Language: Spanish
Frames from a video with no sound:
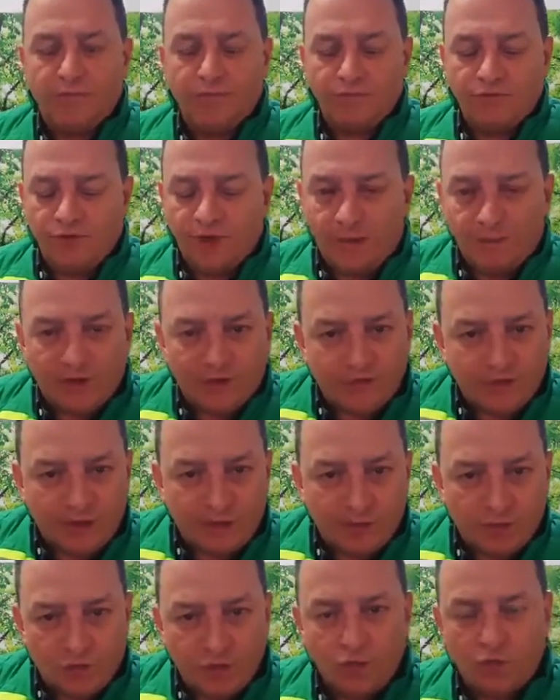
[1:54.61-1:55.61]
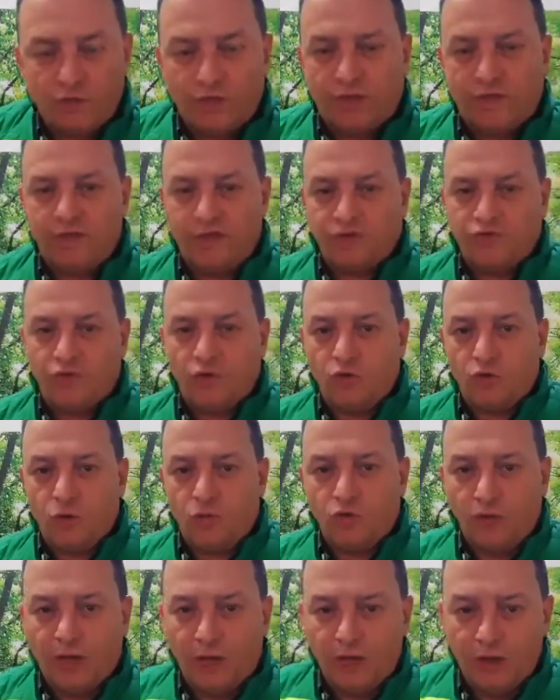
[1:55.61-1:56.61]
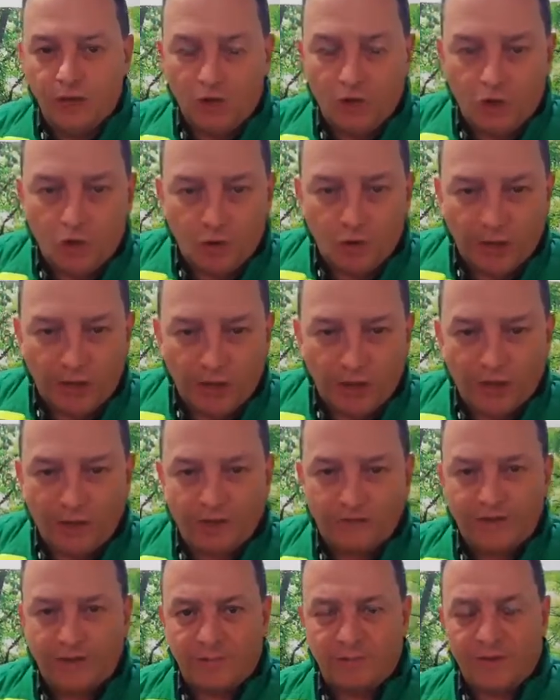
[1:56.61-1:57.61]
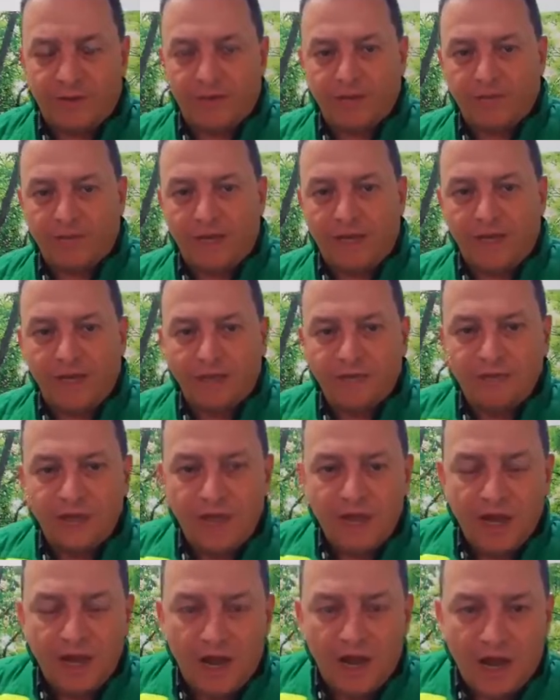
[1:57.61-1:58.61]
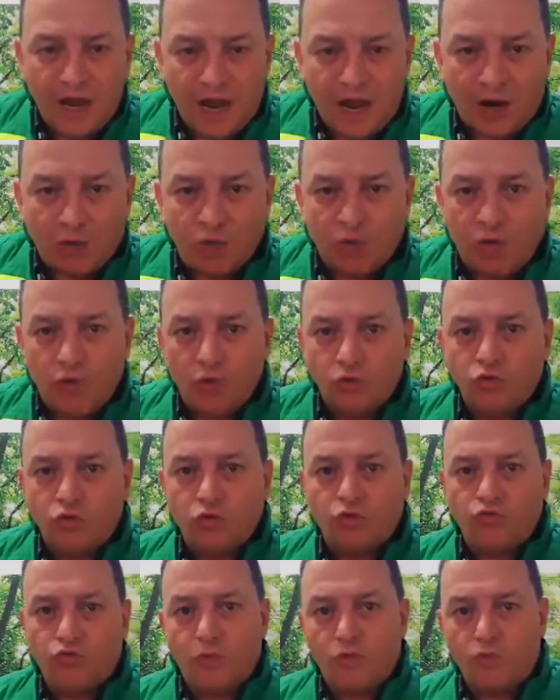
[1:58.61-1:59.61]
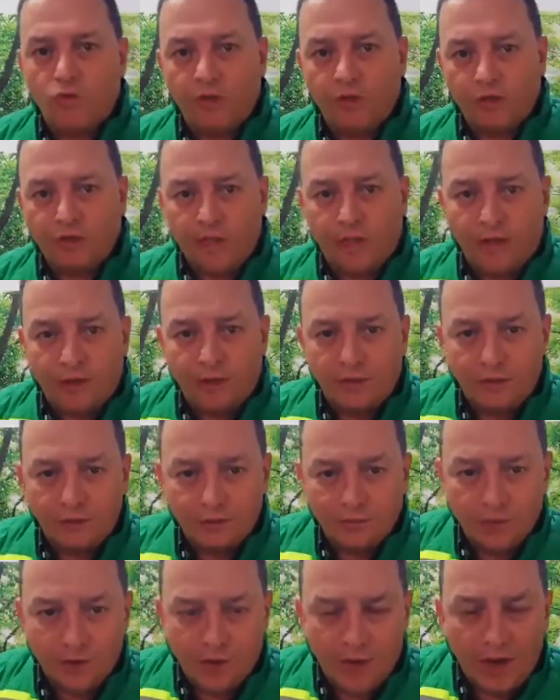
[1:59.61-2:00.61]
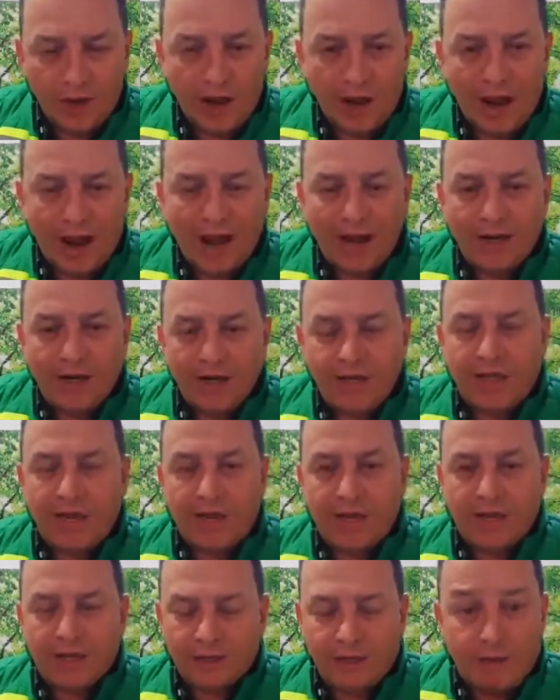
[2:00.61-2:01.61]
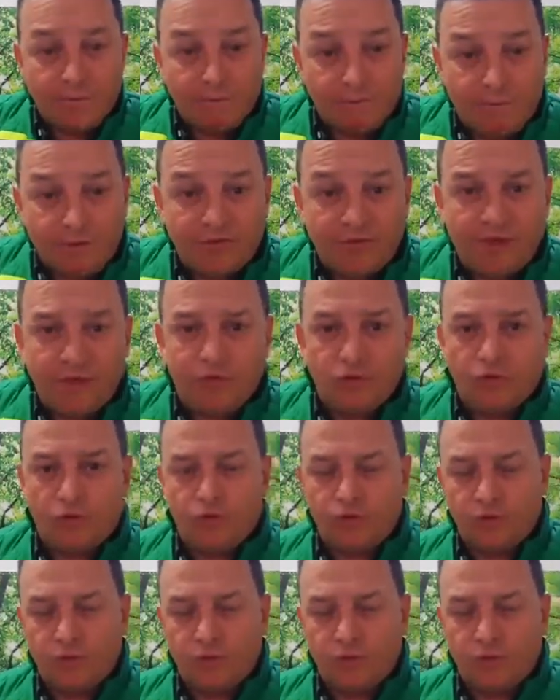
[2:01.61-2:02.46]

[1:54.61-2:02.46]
llámese en juntas de acción comunal, ONGs ambientales, acueductos comunitarios, a campesinos